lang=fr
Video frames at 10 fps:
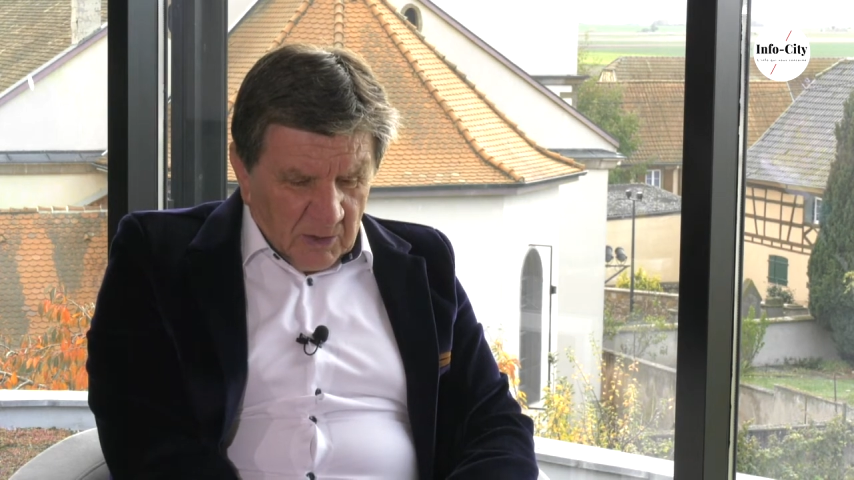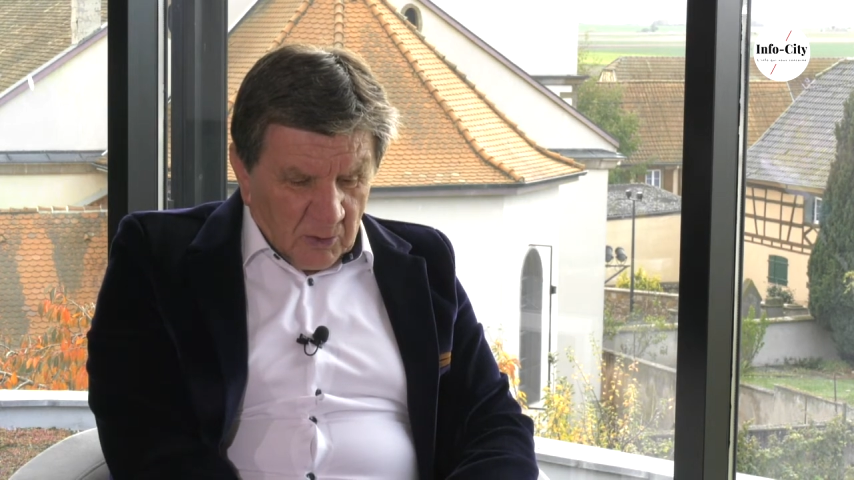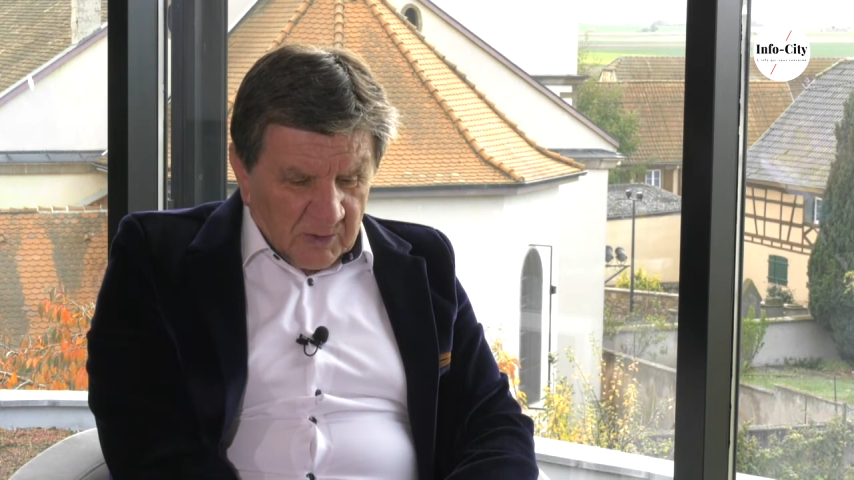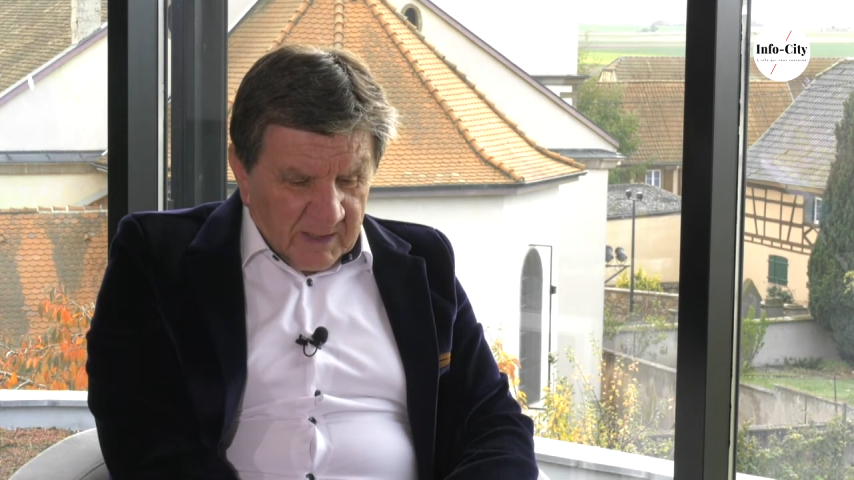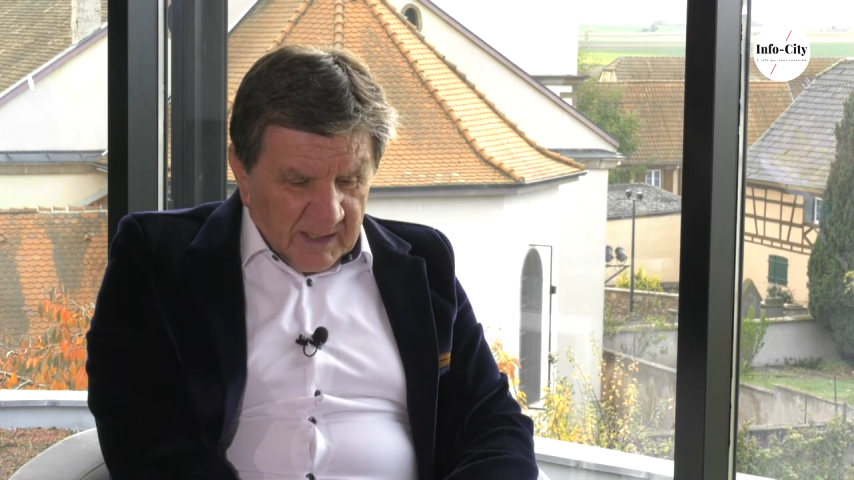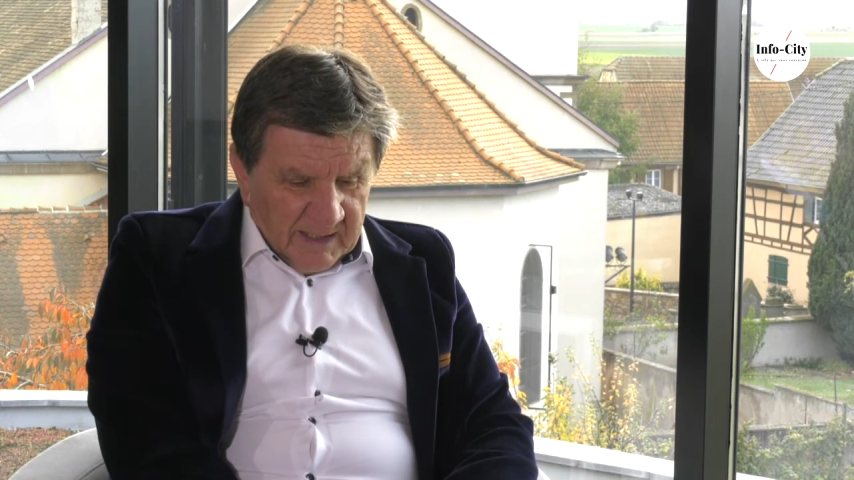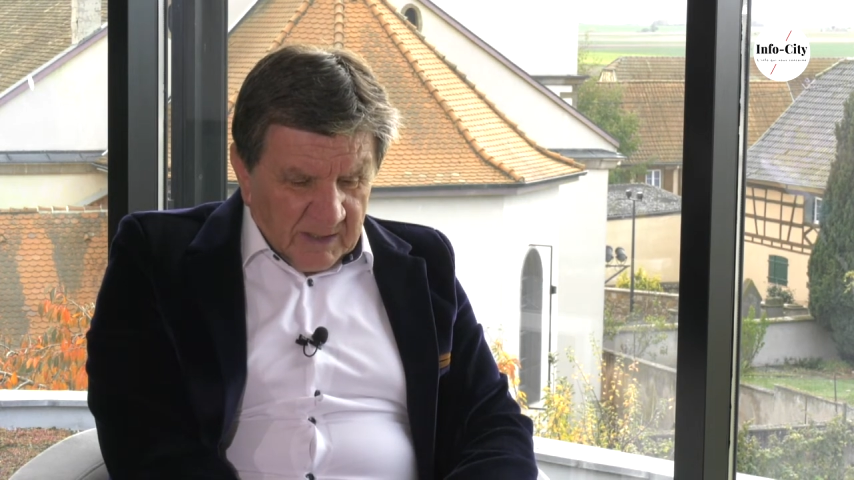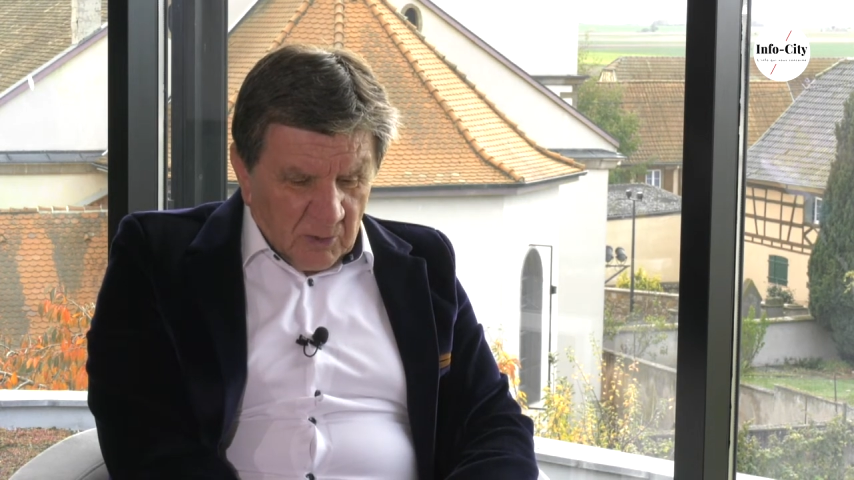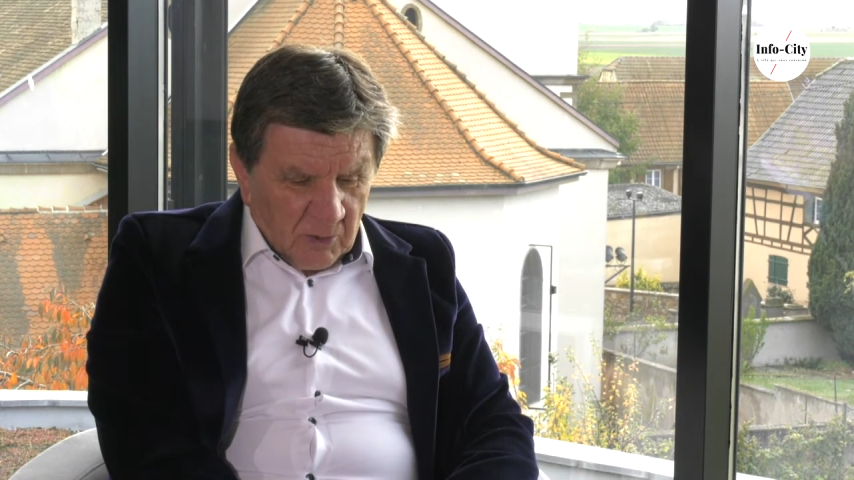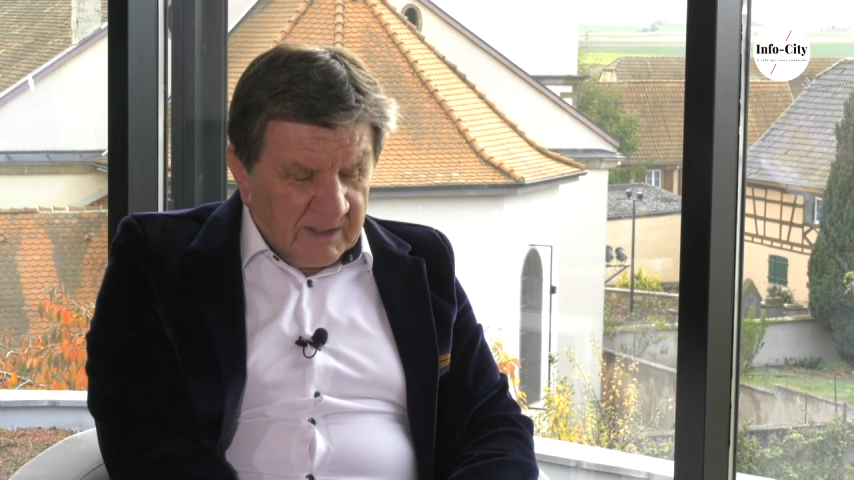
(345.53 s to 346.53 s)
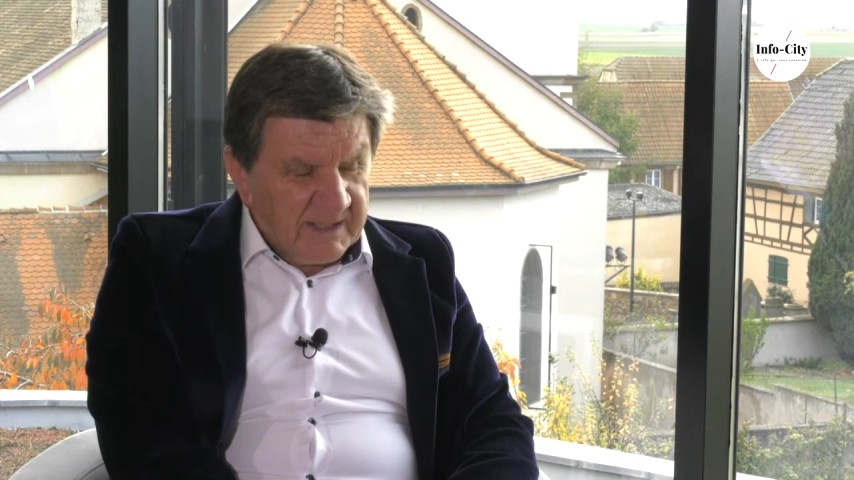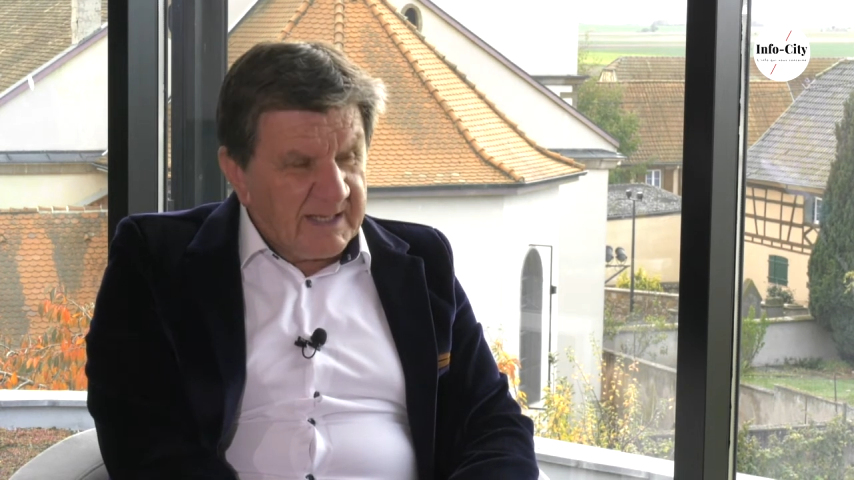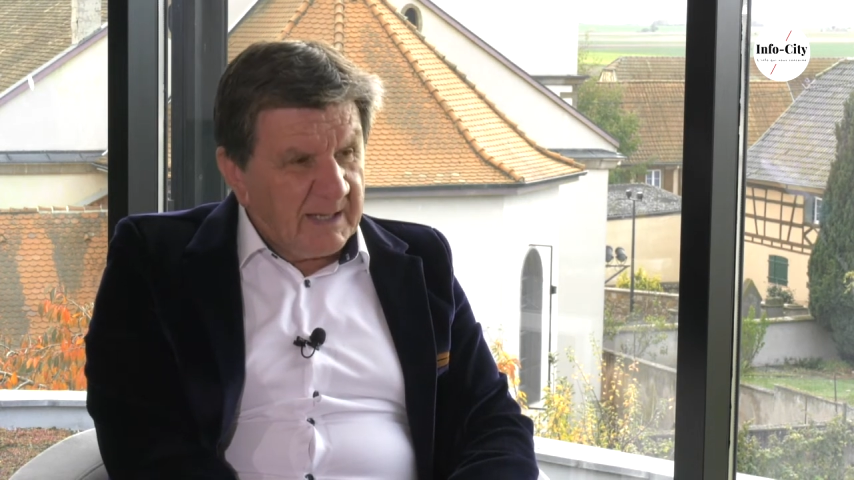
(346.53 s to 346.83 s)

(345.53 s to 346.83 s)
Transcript: rentré à l'école des